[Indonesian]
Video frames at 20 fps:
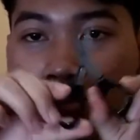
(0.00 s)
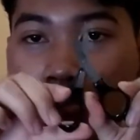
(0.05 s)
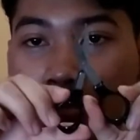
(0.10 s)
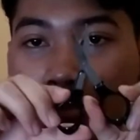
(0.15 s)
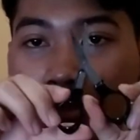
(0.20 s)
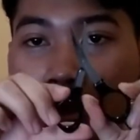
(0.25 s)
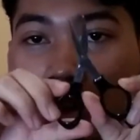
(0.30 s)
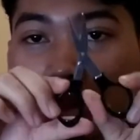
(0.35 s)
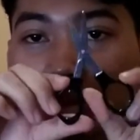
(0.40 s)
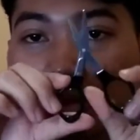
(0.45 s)

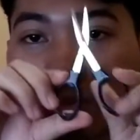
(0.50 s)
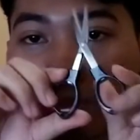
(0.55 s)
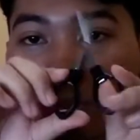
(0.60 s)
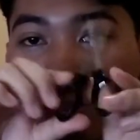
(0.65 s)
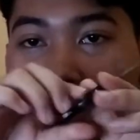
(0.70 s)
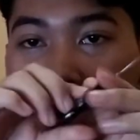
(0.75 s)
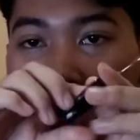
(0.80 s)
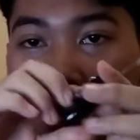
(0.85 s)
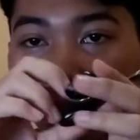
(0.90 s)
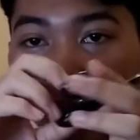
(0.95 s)
buat
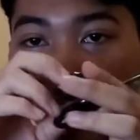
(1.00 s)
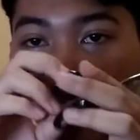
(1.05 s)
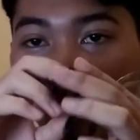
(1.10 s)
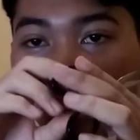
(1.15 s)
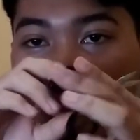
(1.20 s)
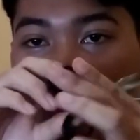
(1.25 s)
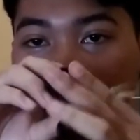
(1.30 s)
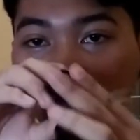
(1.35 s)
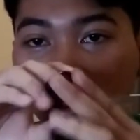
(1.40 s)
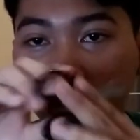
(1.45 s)

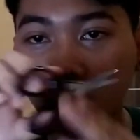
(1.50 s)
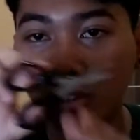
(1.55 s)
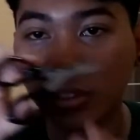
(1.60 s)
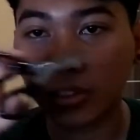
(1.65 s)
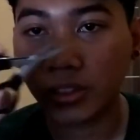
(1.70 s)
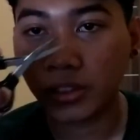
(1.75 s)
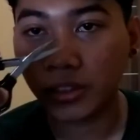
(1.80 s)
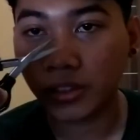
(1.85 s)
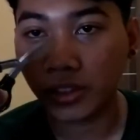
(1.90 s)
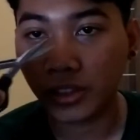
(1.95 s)
potong
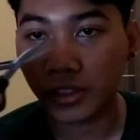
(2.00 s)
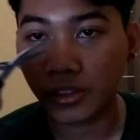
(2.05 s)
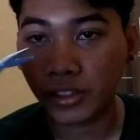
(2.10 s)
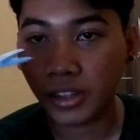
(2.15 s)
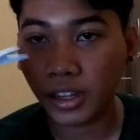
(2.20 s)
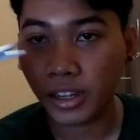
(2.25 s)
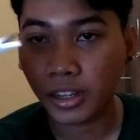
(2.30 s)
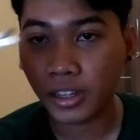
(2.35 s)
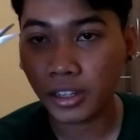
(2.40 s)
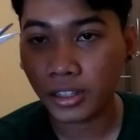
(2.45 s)

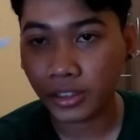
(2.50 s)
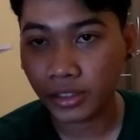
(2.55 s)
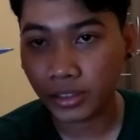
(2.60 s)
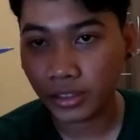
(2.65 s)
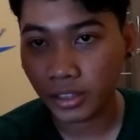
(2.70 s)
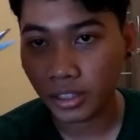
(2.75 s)
sisa